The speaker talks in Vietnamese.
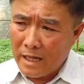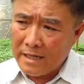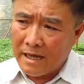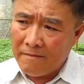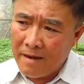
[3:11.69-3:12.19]
những
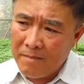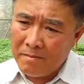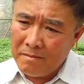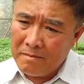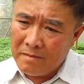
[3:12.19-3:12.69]
cái giải pháp
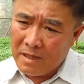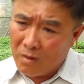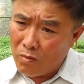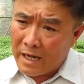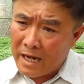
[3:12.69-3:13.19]

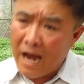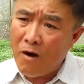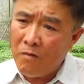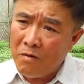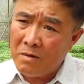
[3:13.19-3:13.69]
công nghệ
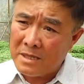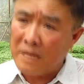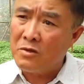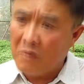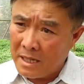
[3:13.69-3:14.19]
cao vô
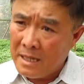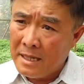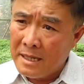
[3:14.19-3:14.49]
sản xuất.